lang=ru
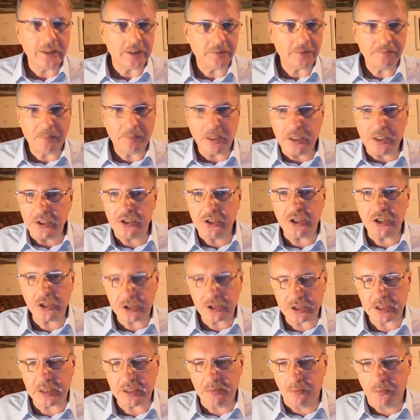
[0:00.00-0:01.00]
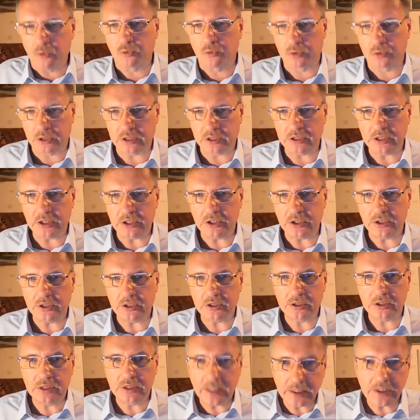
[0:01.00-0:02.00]
политически могут оценить.
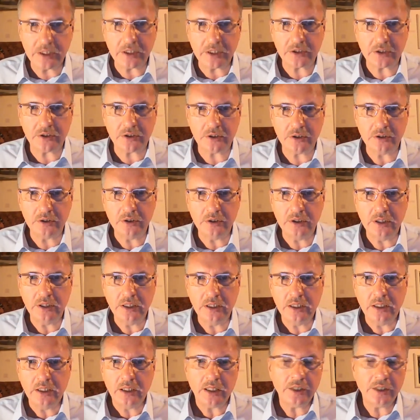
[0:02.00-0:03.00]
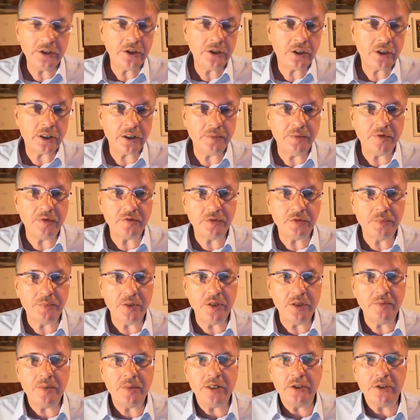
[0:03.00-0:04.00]
Да нет. Они как бы
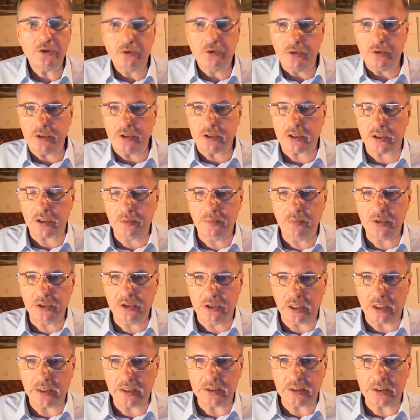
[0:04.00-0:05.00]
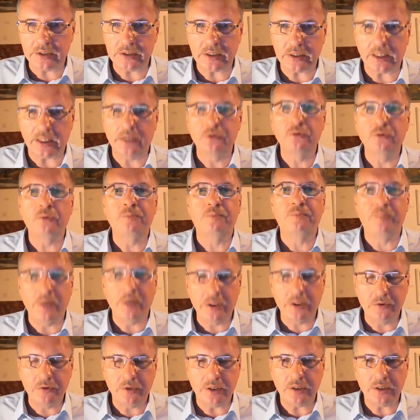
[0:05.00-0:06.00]
воспринимают, что это как бы данность. Оно
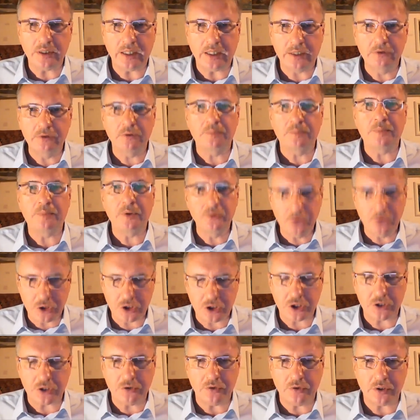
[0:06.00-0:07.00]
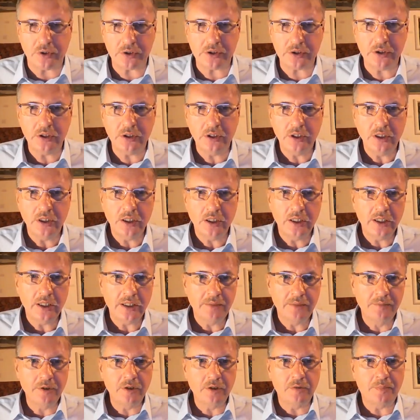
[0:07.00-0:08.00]
было, оно получилось.
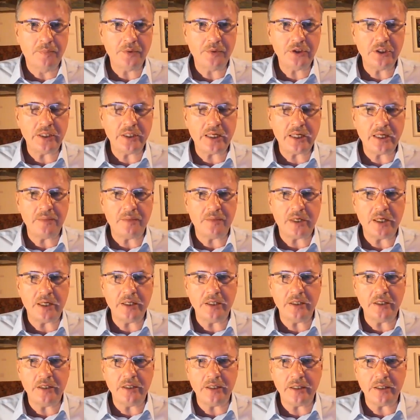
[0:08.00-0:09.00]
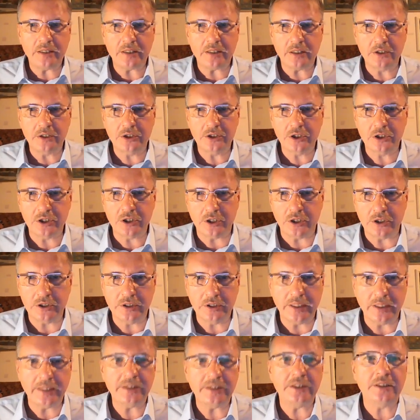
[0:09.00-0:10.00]
Мы его потеряем, ай-яй-яй, как же жить?
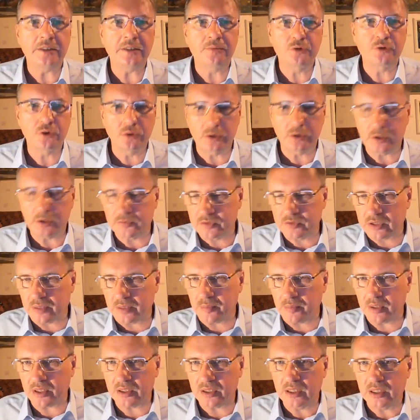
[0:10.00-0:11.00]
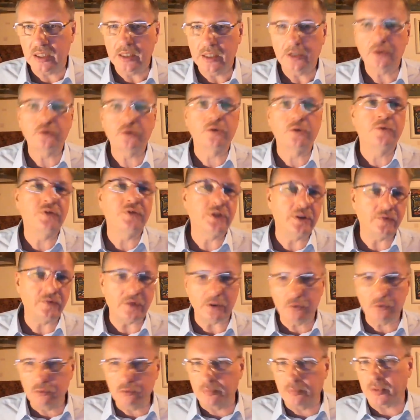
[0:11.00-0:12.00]
Дайте нам что-то взамен. Кто виноват?
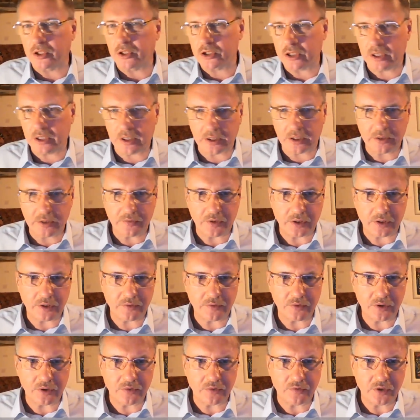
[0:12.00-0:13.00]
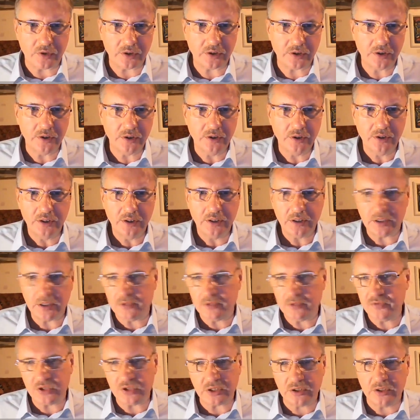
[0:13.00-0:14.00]
Ну, Порошенко, наверное, виноват. Как
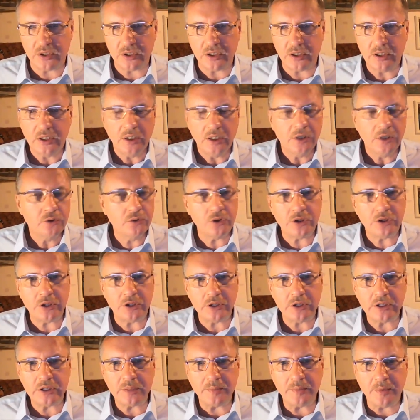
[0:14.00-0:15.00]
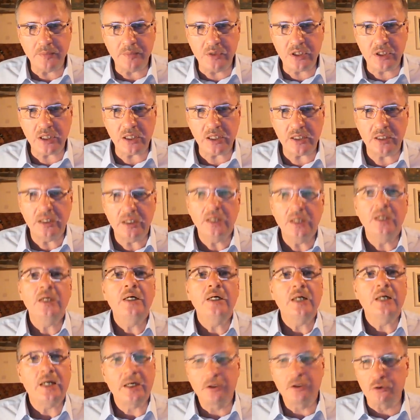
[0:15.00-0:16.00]
всегда. То есть, на самом деле,
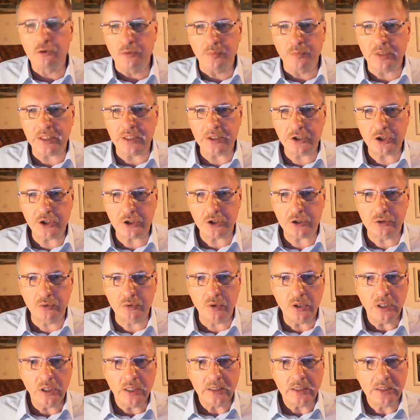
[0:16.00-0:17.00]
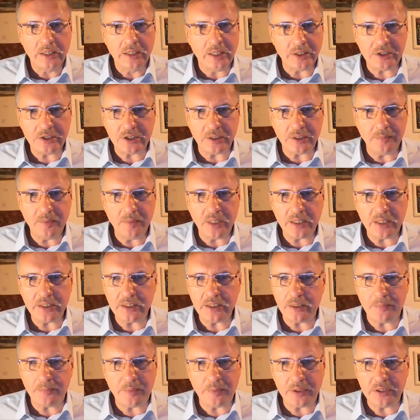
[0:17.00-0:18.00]
огромное число для себя не
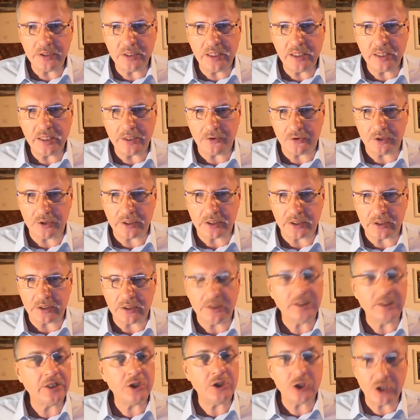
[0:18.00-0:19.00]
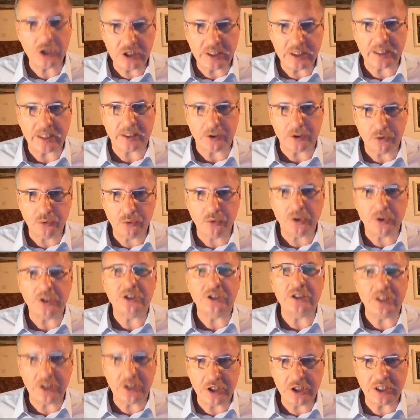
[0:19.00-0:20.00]
определяют это. Даже те, которые
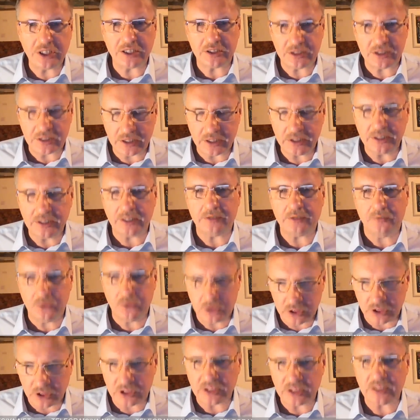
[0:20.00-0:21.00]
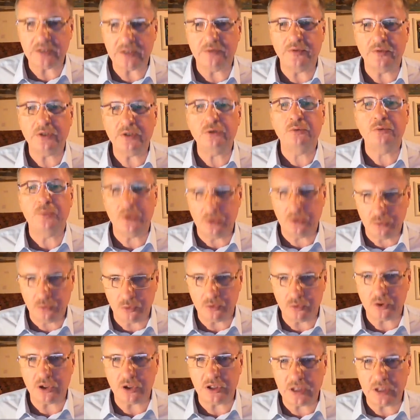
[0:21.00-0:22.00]
сейчас сидят, вот сейчас, в эту минуту,
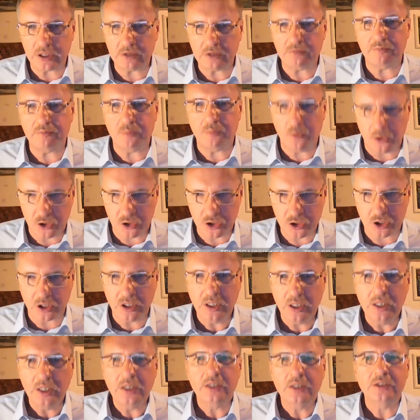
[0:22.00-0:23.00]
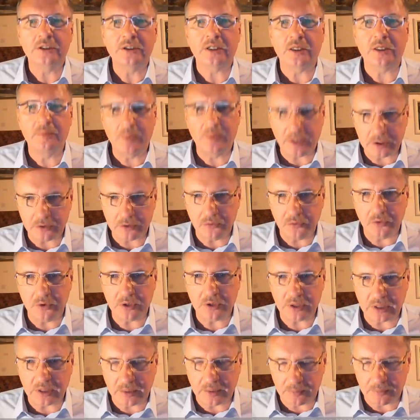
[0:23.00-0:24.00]
сидят в Польше, зарабатывают
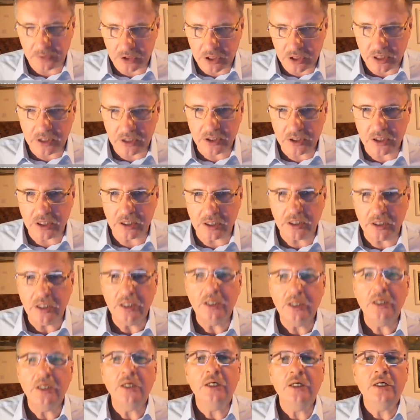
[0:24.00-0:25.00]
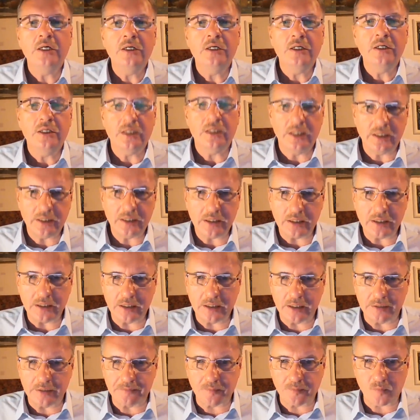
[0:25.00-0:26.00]
там деньги,
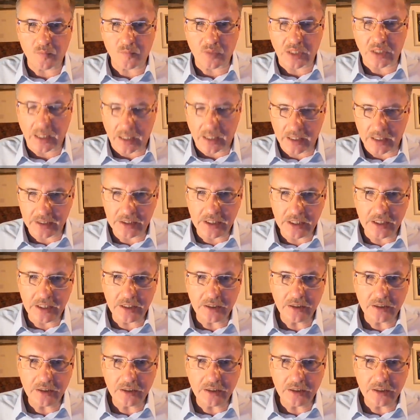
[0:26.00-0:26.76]
э, они